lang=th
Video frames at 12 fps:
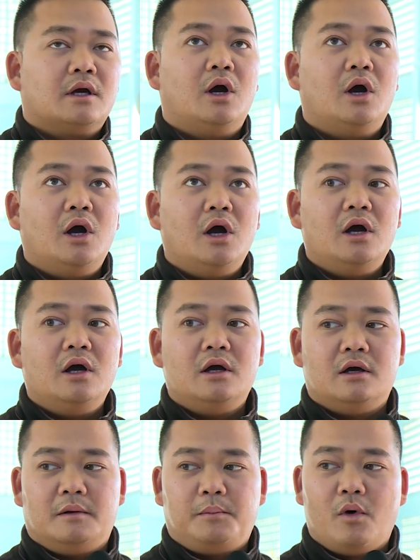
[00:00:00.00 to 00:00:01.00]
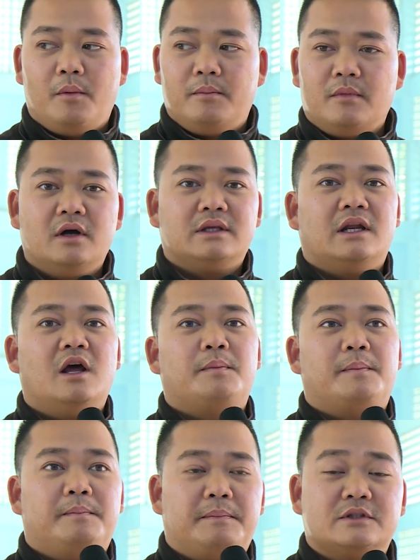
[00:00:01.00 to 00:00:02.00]
ก็ผมก็จะเล่า
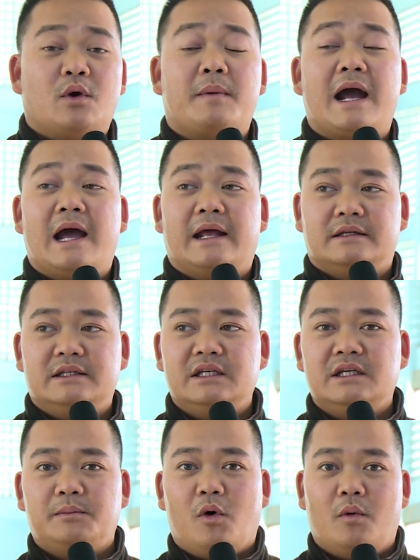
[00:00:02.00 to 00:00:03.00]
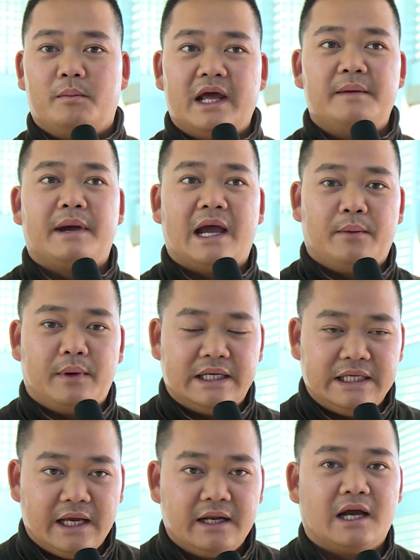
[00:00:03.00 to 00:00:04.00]
ประสบการณ์ที่ผมได้มาวัน
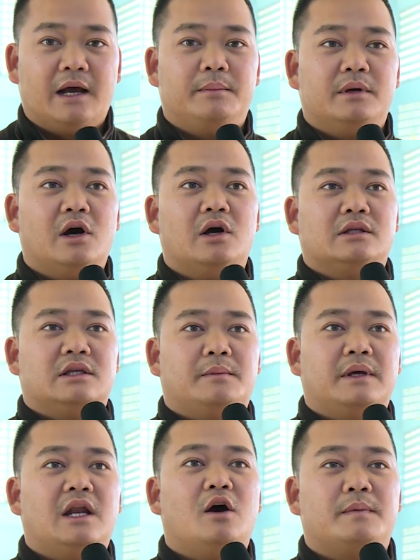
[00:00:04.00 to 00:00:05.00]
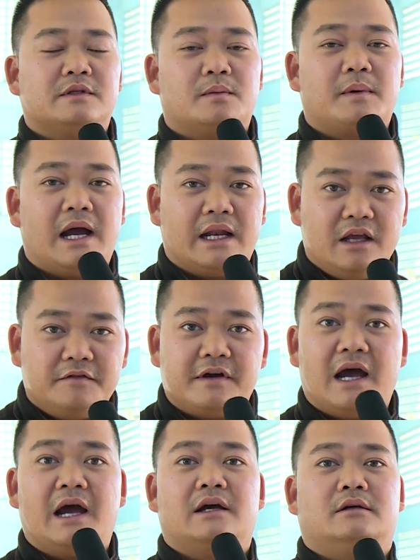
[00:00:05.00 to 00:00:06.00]
นี้นะครับเนาะจะไปเล่าประสบการณ์ให้
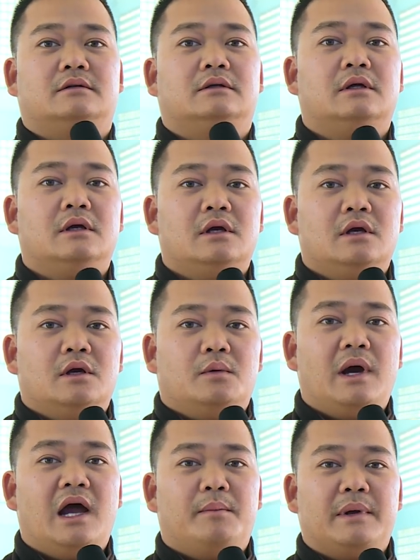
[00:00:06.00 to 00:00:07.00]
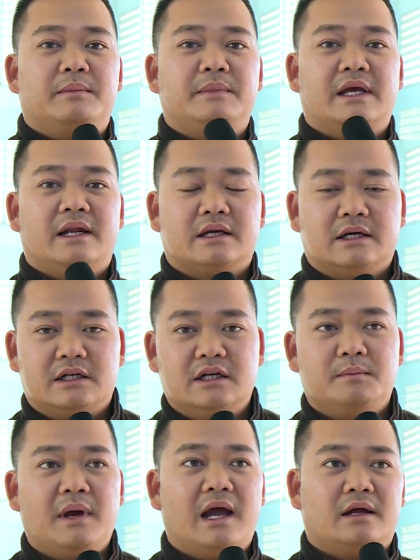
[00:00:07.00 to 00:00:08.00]
ฟัง ว่ามันมีอะไรเกิด
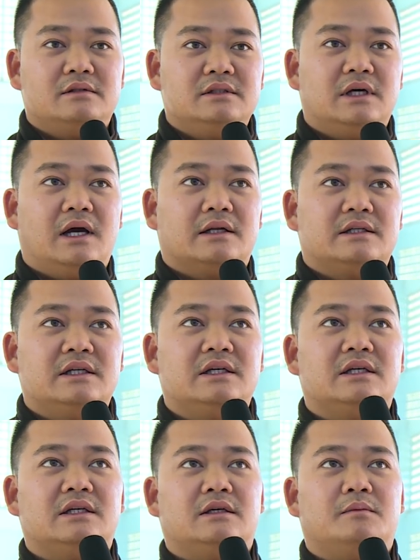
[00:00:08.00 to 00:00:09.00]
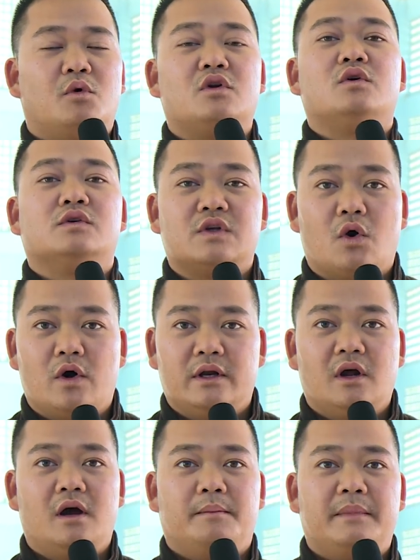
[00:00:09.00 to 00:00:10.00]
ขึ้นบ้าง เรื่องที่บุญกุศล
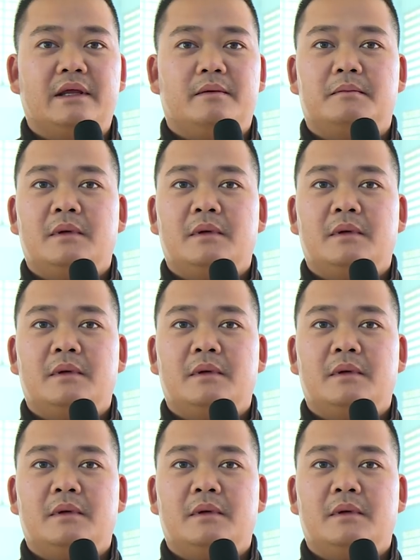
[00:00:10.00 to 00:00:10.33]
เนาะไม่